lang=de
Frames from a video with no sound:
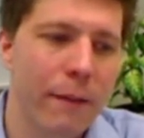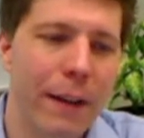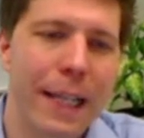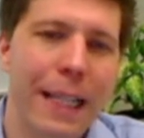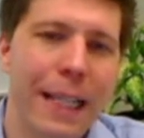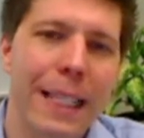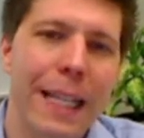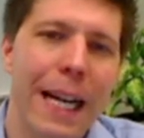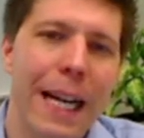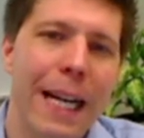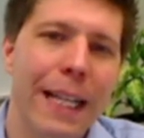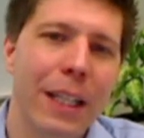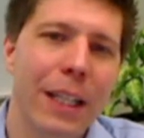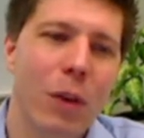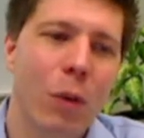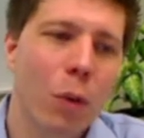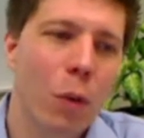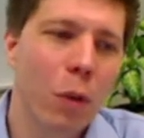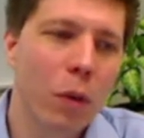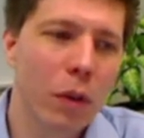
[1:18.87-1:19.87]
wenn es ein
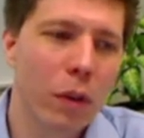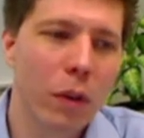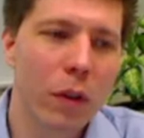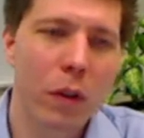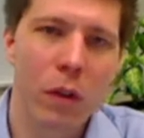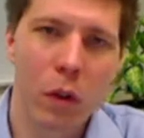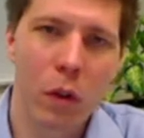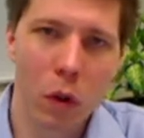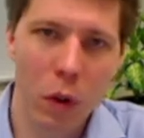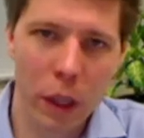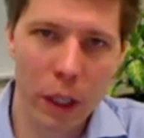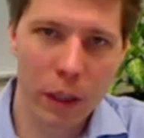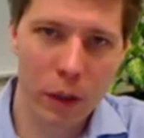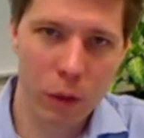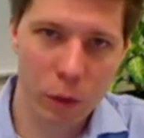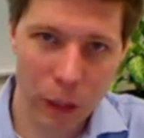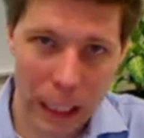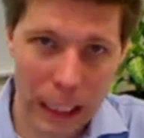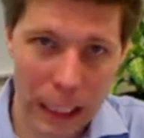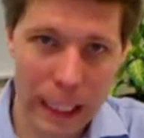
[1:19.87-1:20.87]
großes
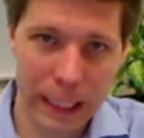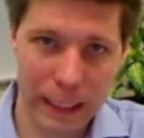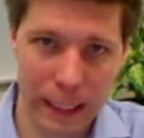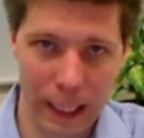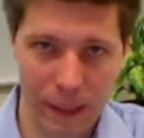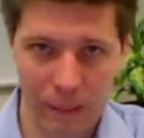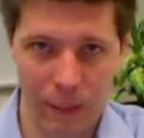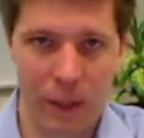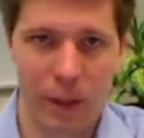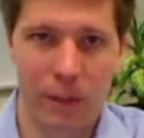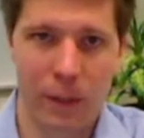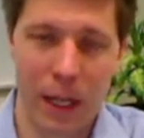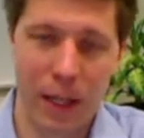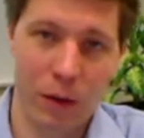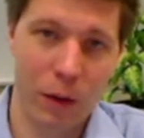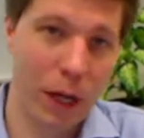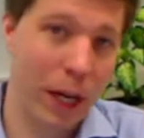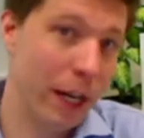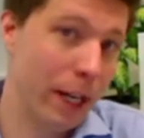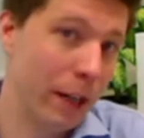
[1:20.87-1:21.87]
neues Release gibt,
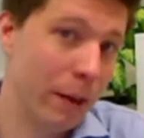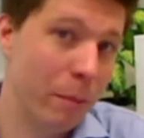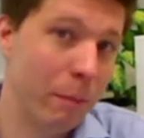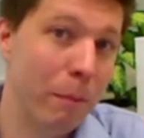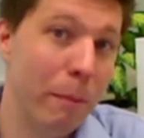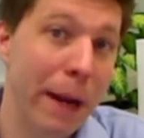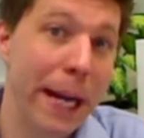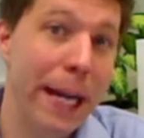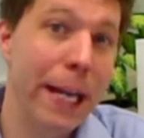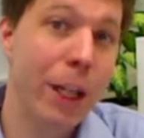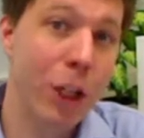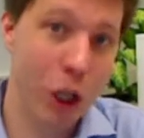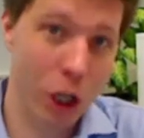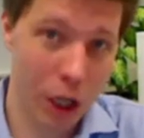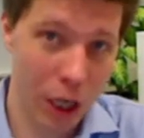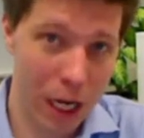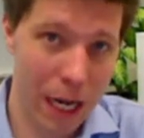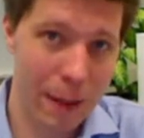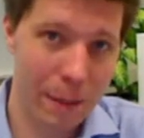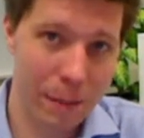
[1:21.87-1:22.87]
also ein
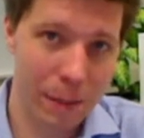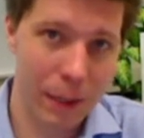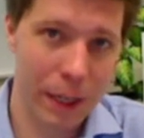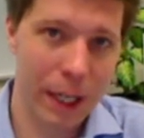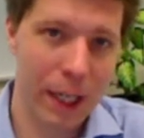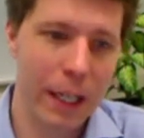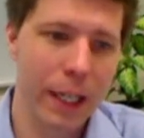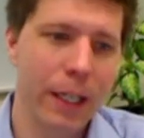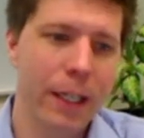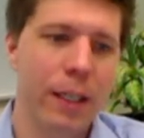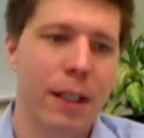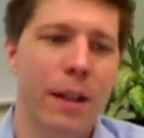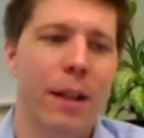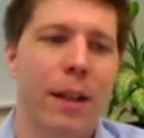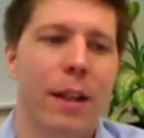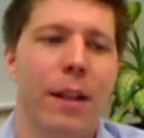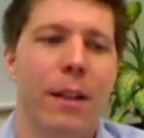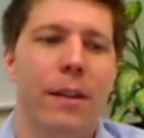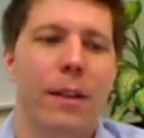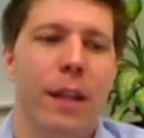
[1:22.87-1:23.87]
Major-Update,
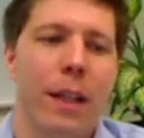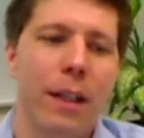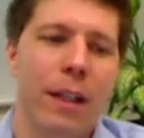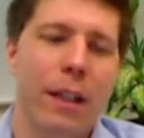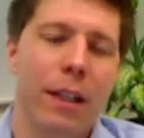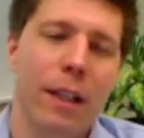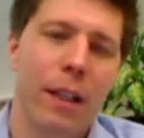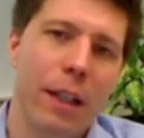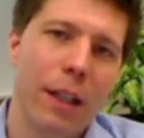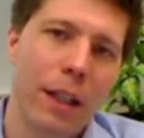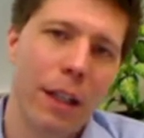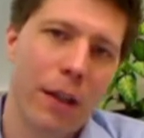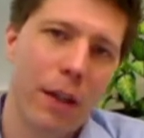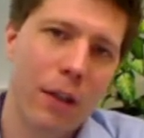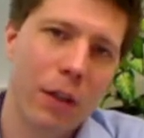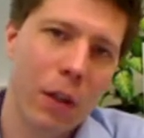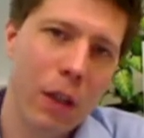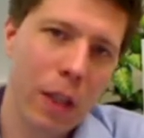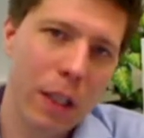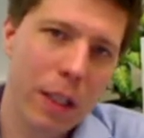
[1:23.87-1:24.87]
dann äh,
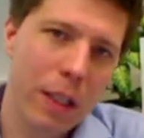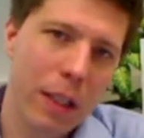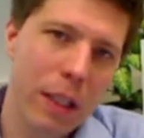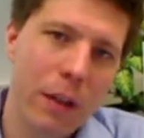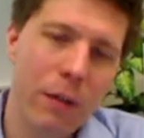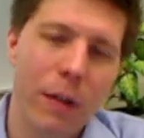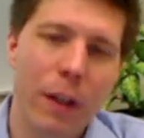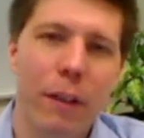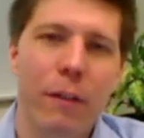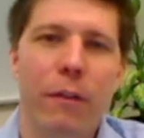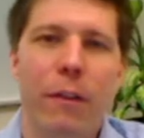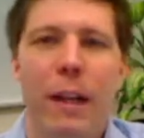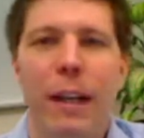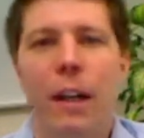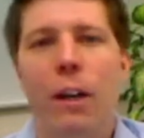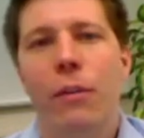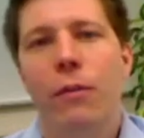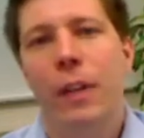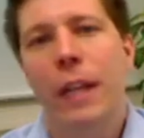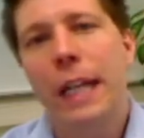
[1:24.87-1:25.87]
sollten Sie auf jeden Fall
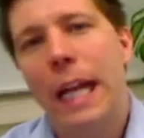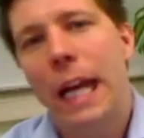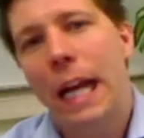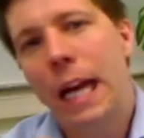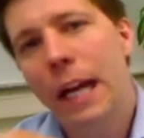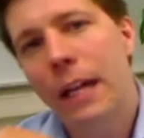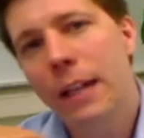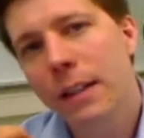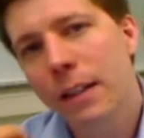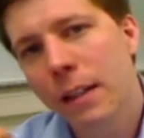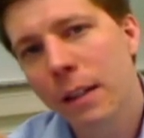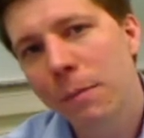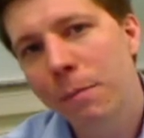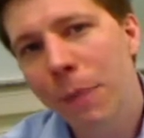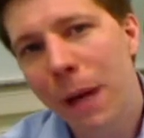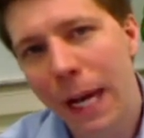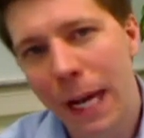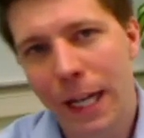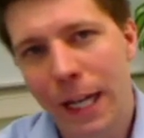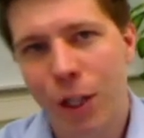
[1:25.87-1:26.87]
auf den ersten
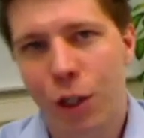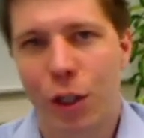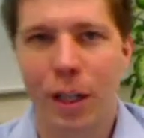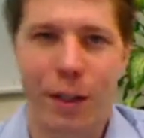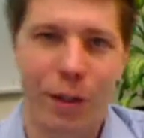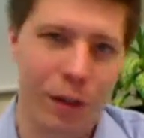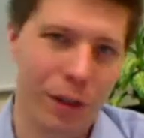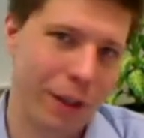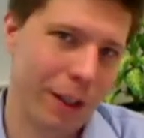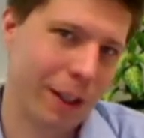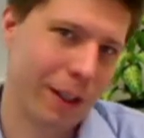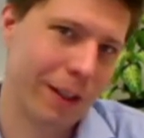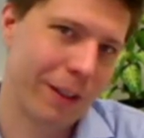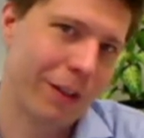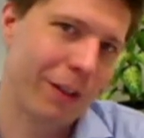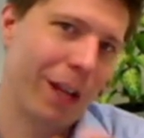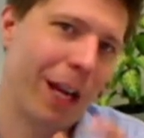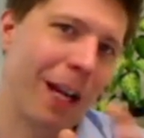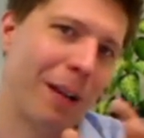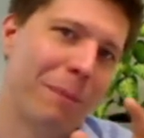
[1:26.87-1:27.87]
Patch, also
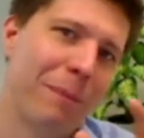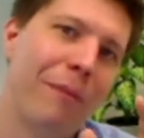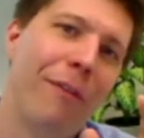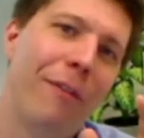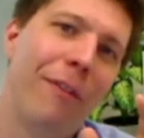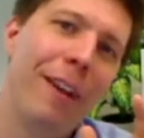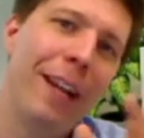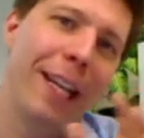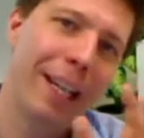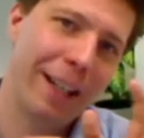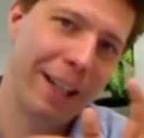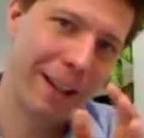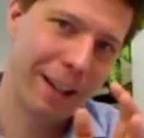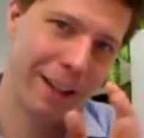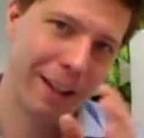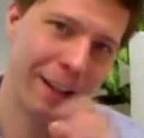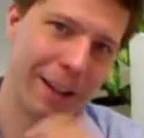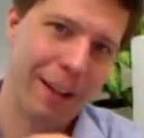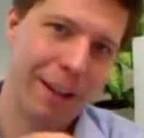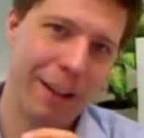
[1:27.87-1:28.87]
so eine Art Flicken,
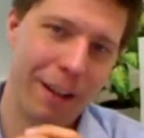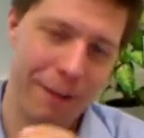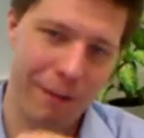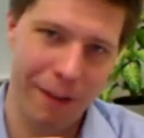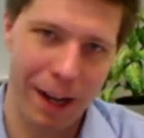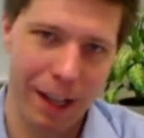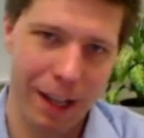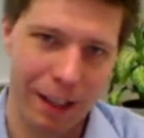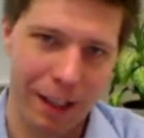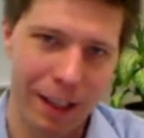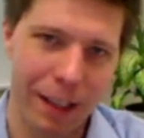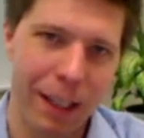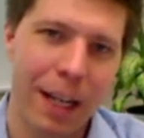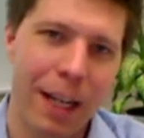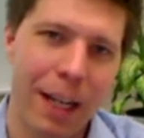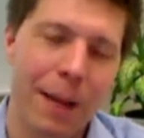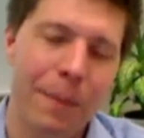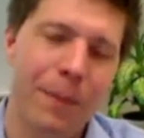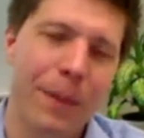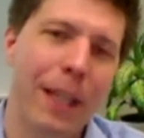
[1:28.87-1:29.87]
äh, warten,
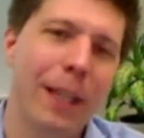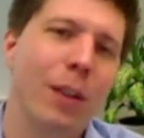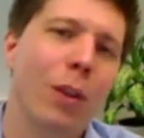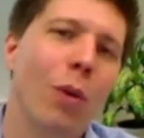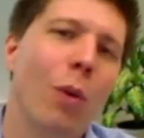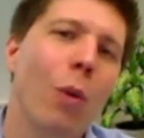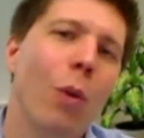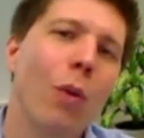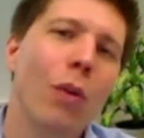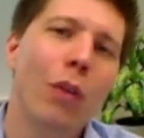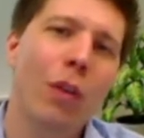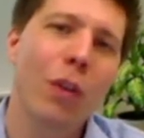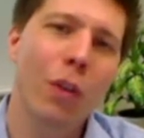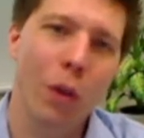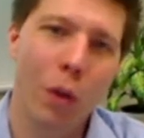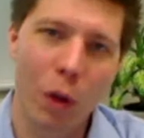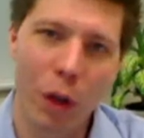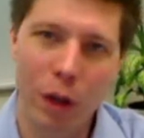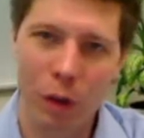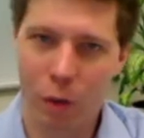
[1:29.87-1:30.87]
denn große
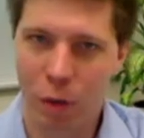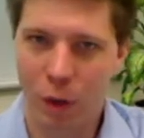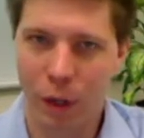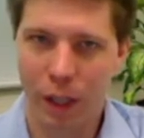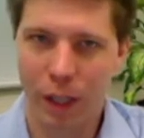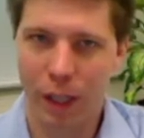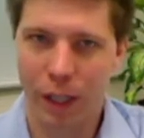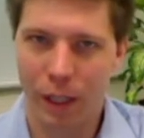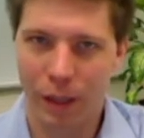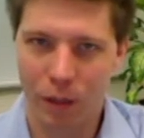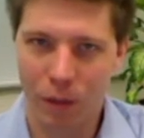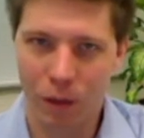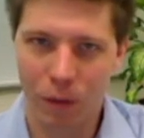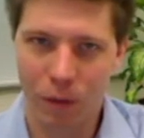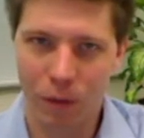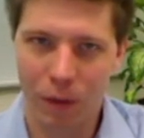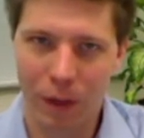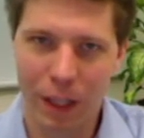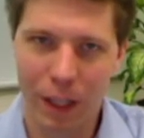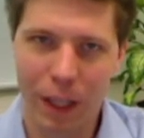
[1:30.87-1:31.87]
Neuerungen in einer
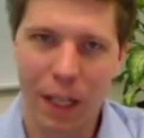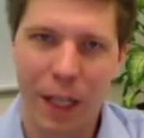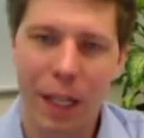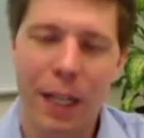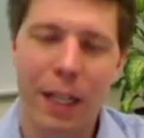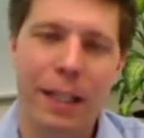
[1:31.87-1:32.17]
Software